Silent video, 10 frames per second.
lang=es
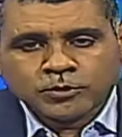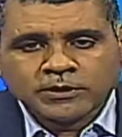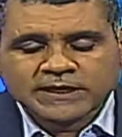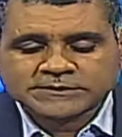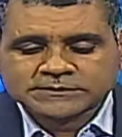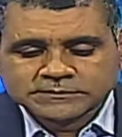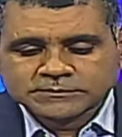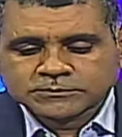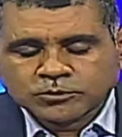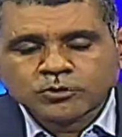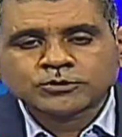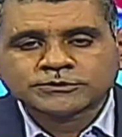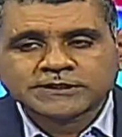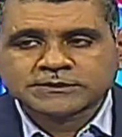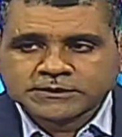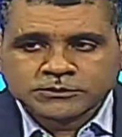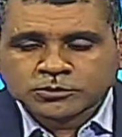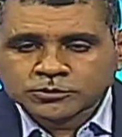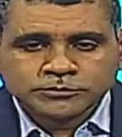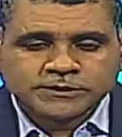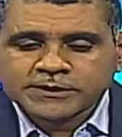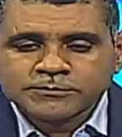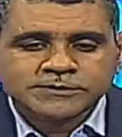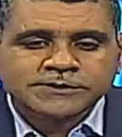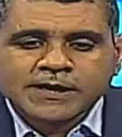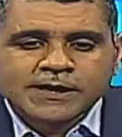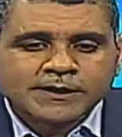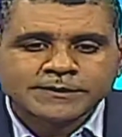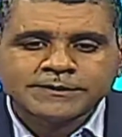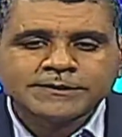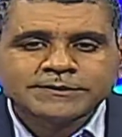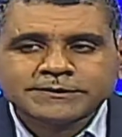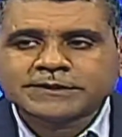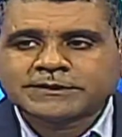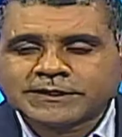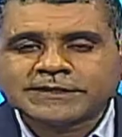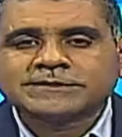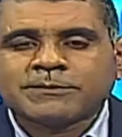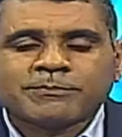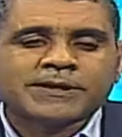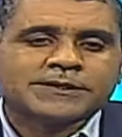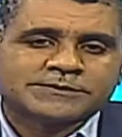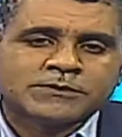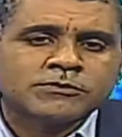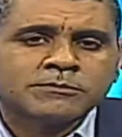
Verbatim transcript: las cosas y no tengo esa destreza para ser un